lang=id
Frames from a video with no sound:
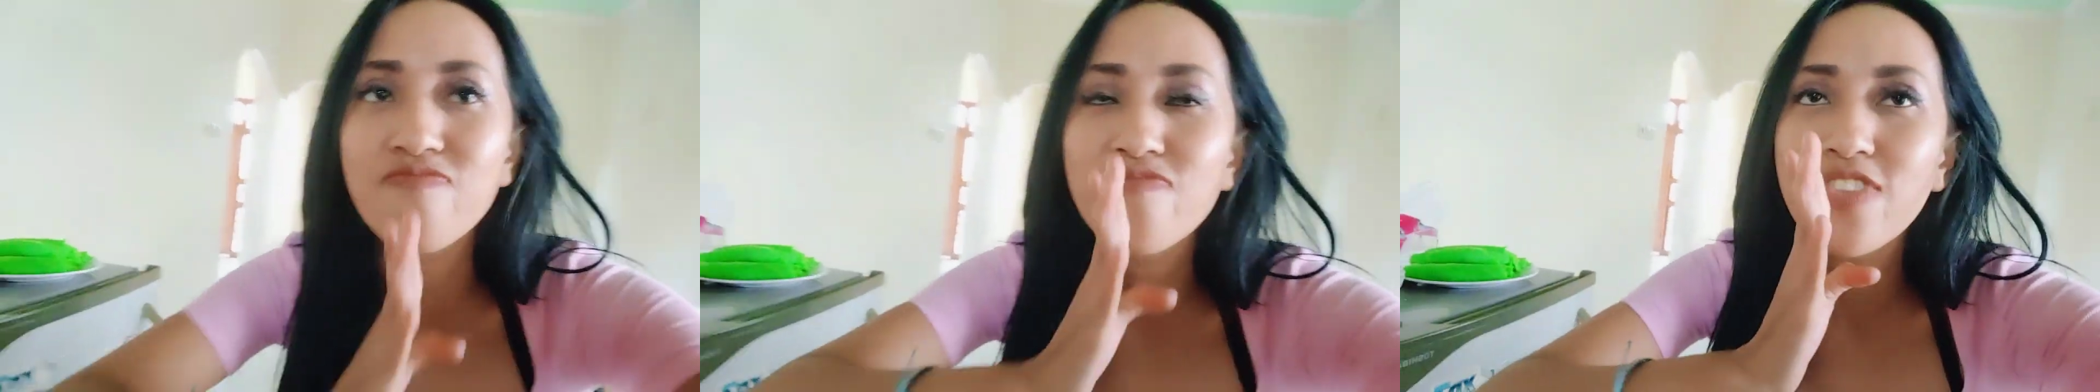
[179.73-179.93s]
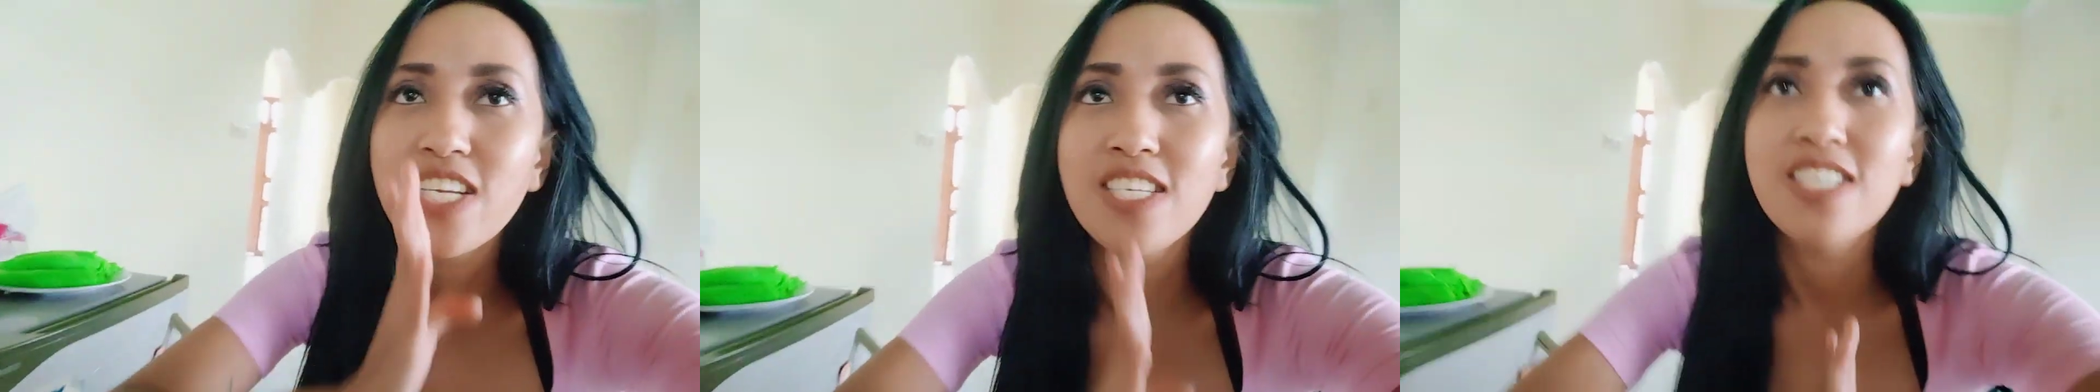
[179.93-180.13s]

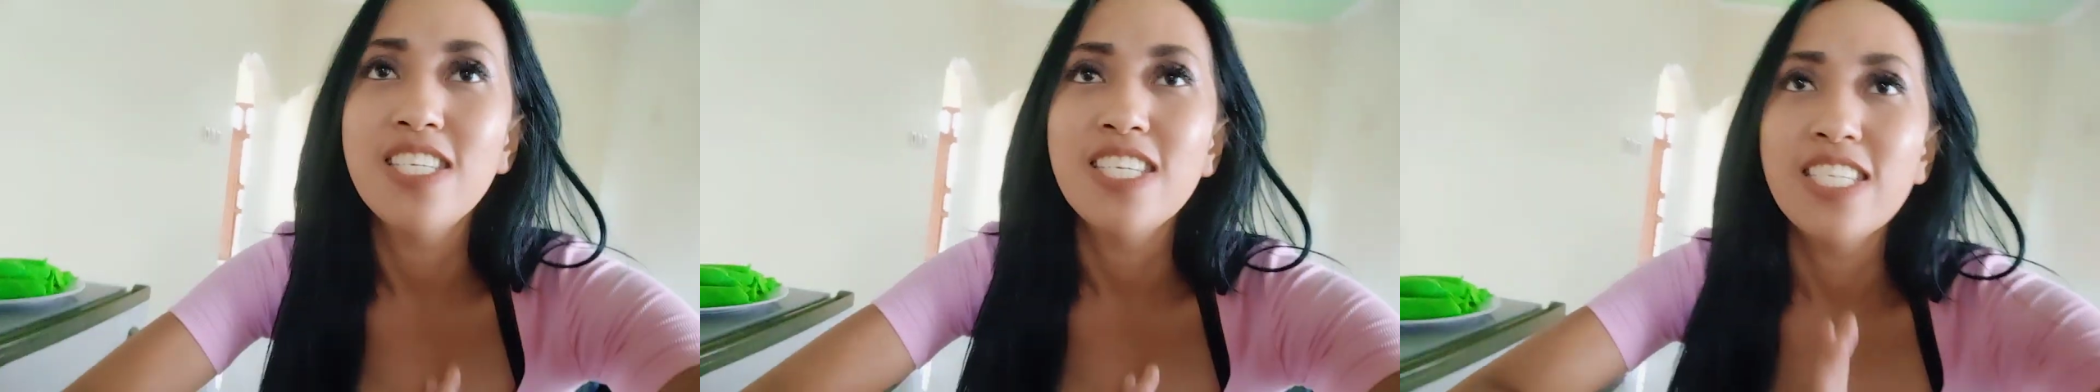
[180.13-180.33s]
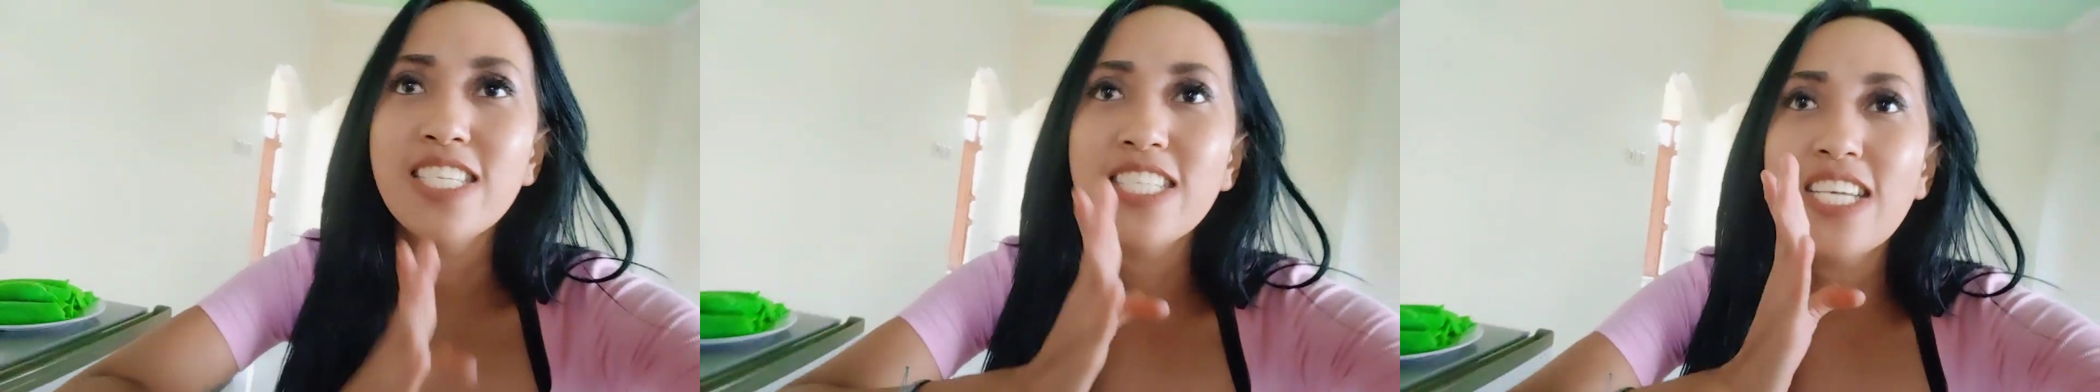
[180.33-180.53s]

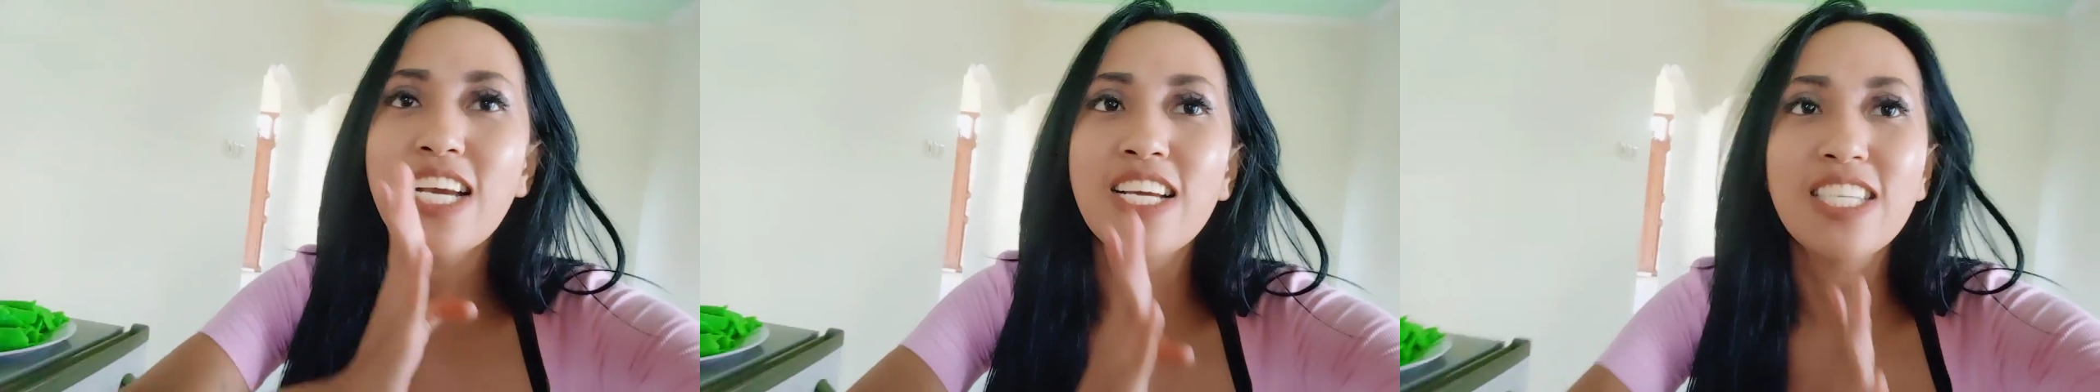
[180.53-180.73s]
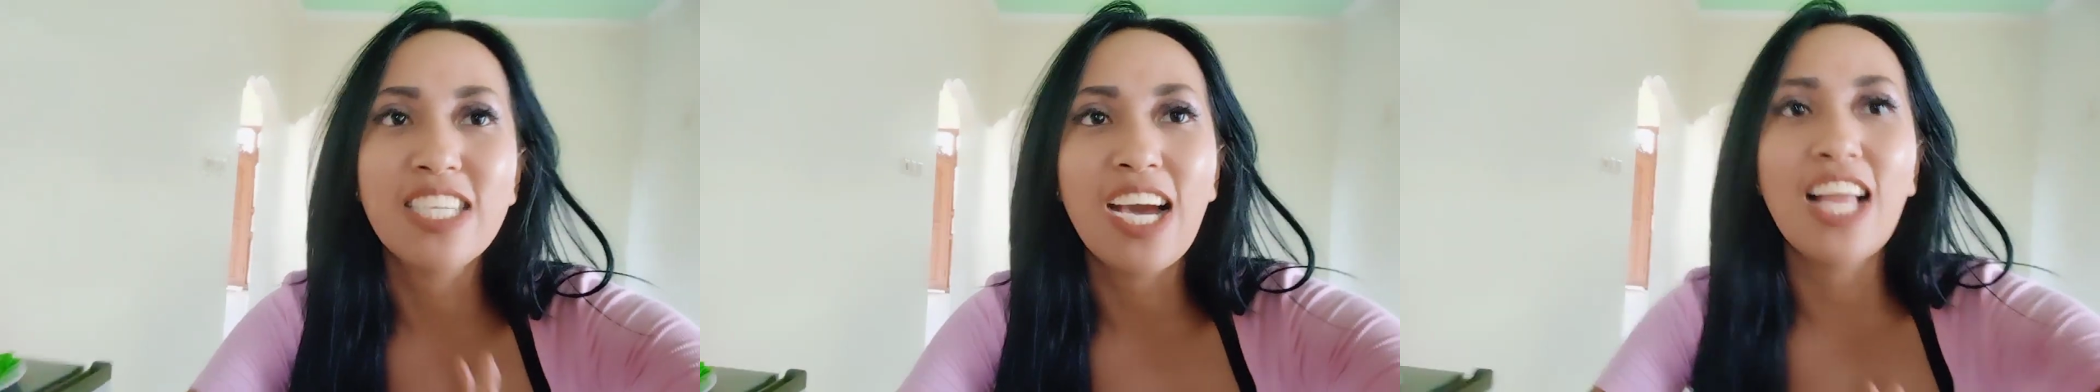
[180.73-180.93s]

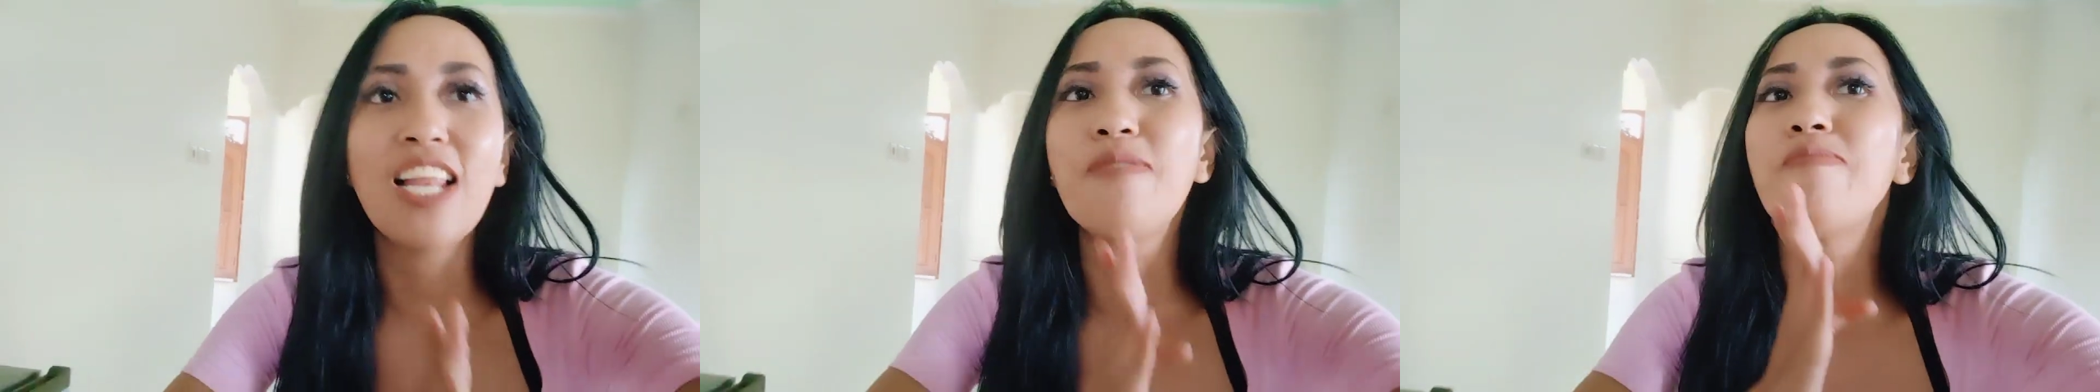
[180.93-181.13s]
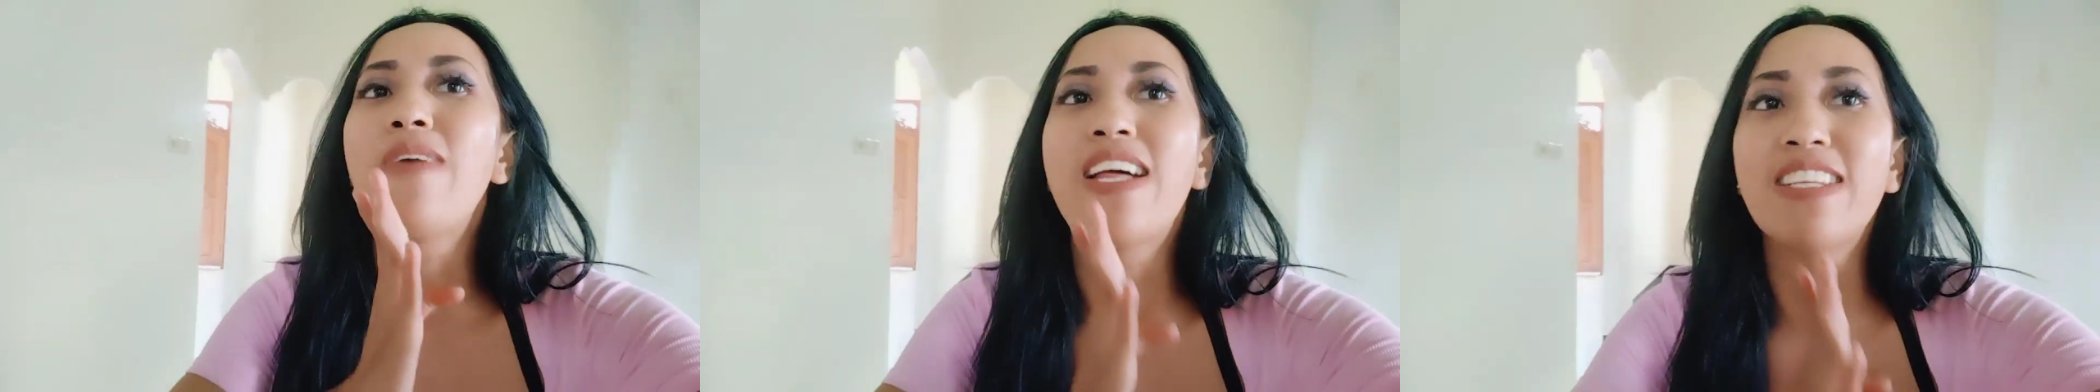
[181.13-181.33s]
ke
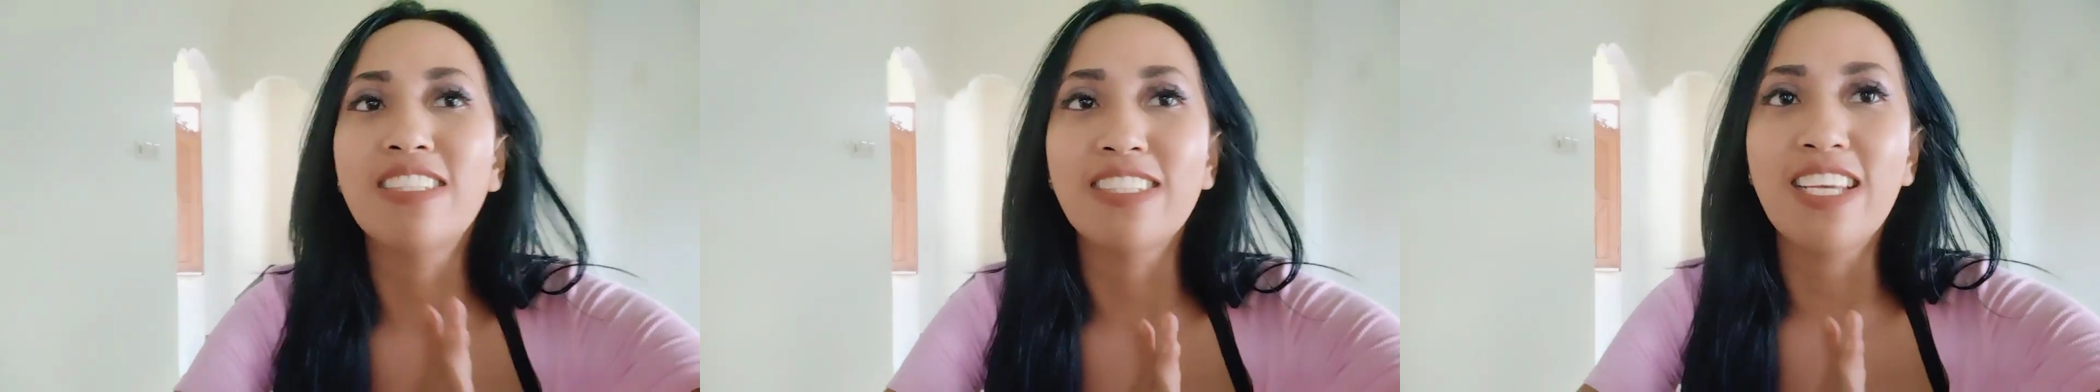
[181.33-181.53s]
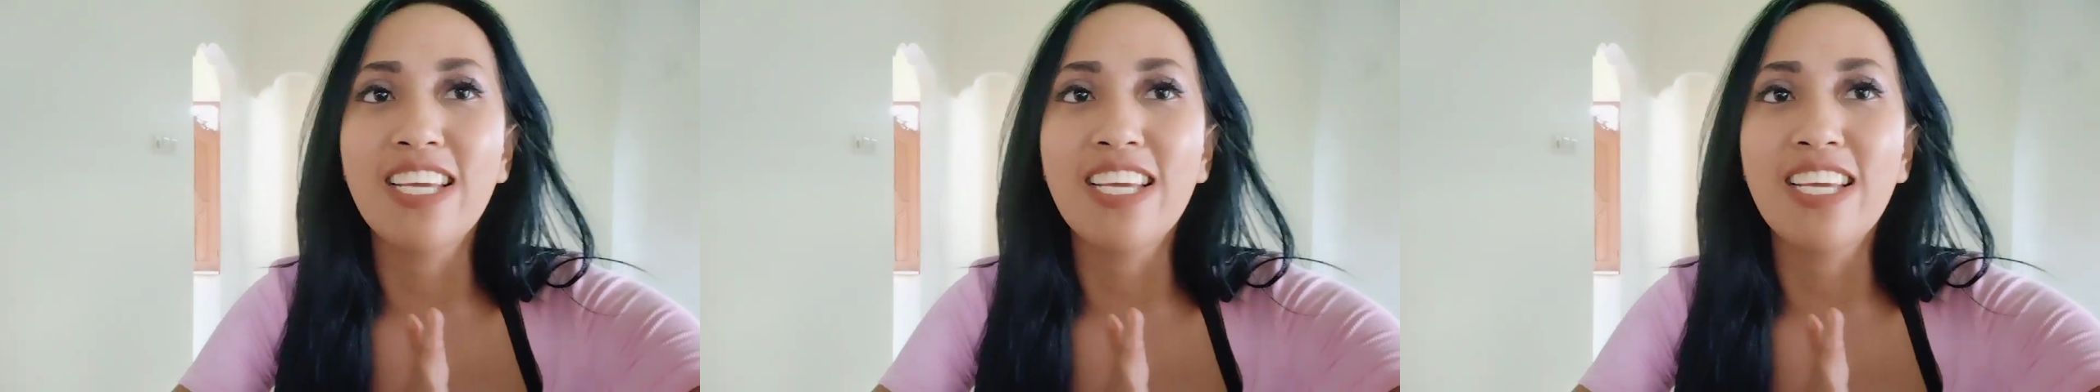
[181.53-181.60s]
alam barsa